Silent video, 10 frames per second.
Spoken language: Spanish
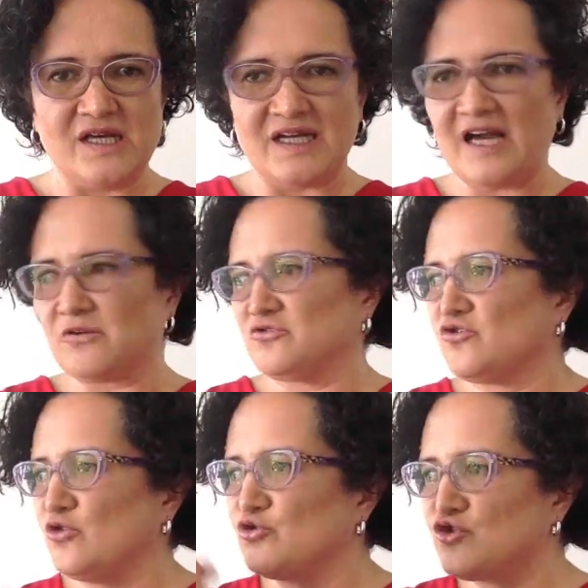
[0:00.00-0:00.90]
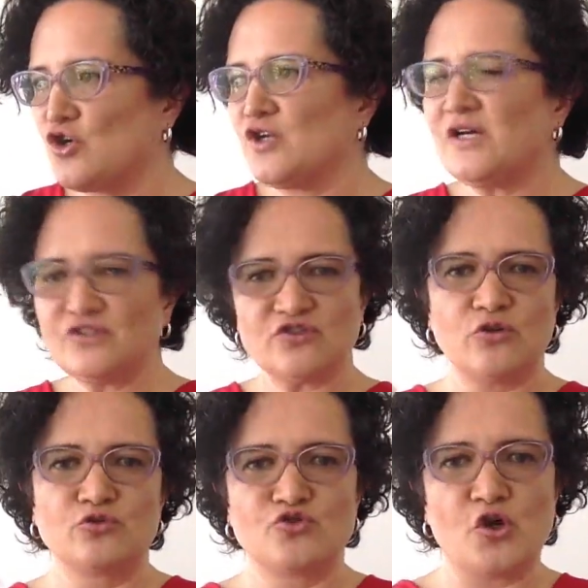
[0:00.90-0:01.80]
Claro, soluciona o se
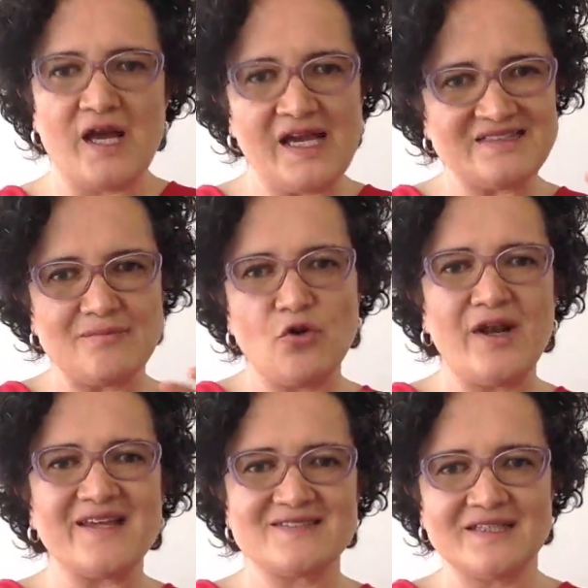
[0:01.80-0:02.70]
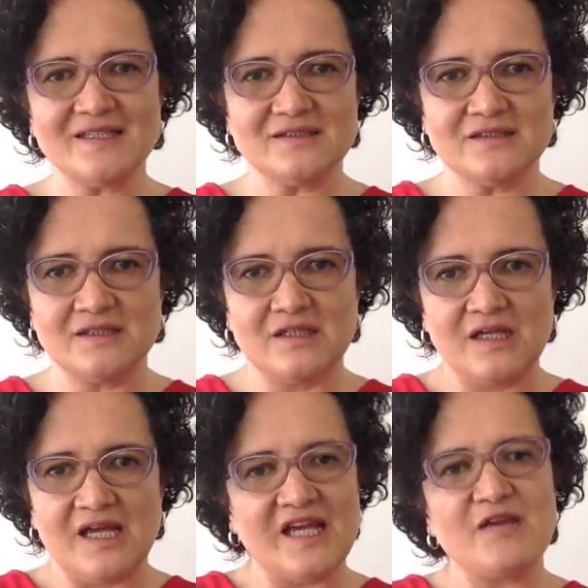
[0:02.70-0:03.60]
soluciona esa molestia
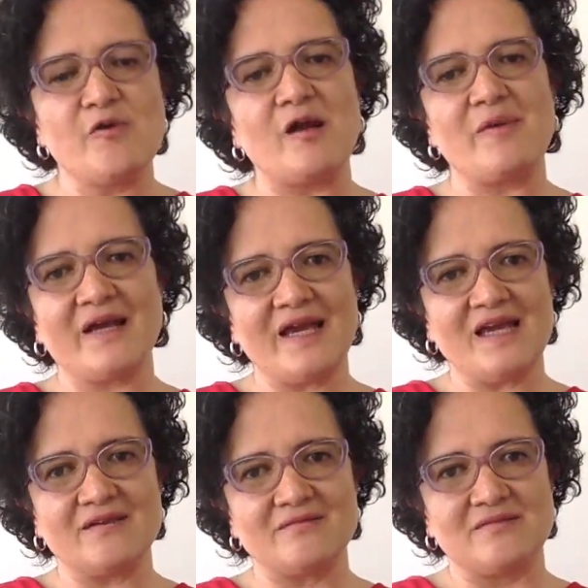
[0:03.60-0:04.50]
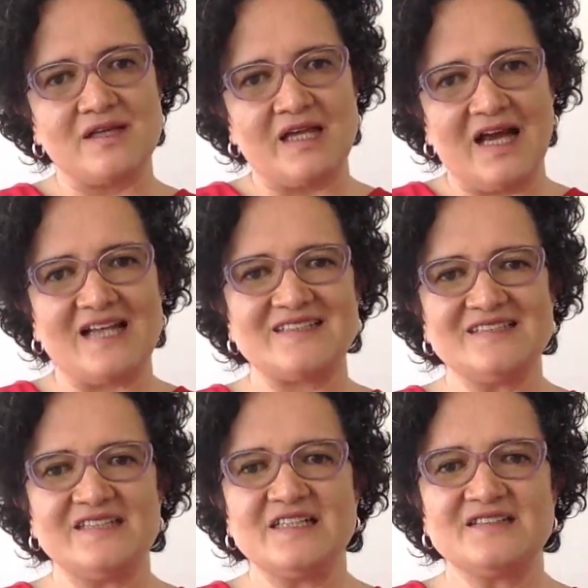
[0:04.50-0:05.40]
y vuelve a qué? A
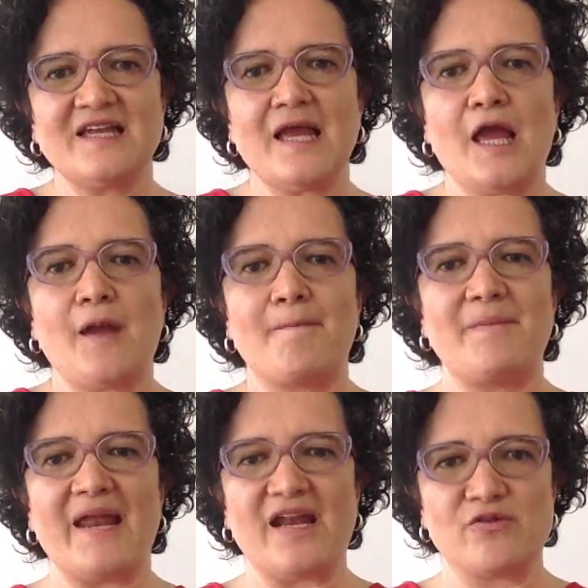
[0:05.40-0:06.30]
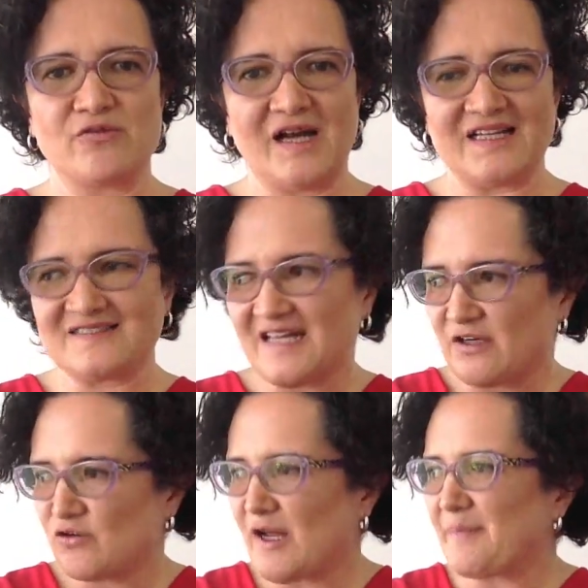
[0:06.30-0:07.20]
sentirse pleno, a
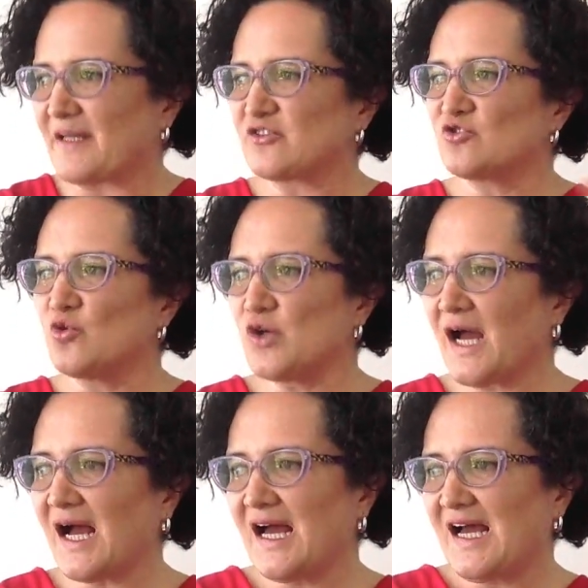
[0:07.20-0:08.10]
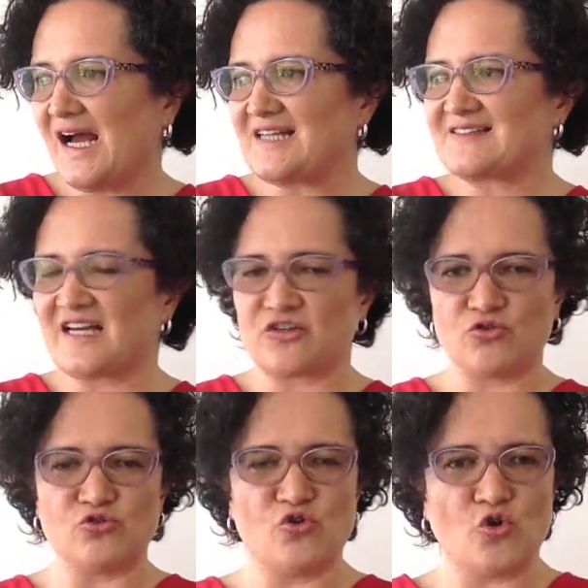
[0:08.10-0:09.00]
estar con apertura, a estar
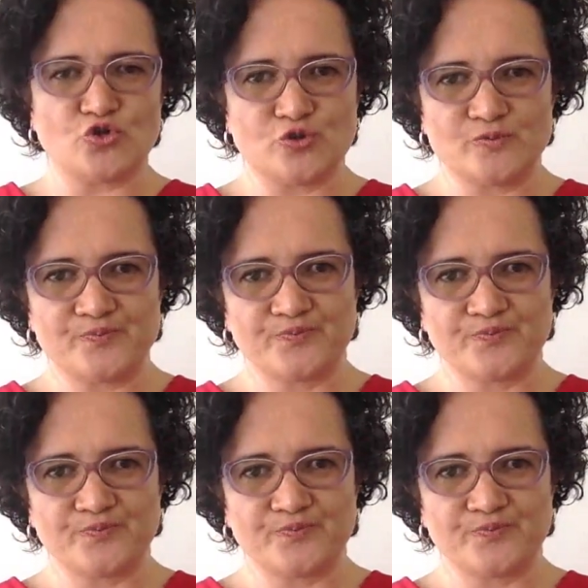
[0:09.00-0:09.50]
con gozo.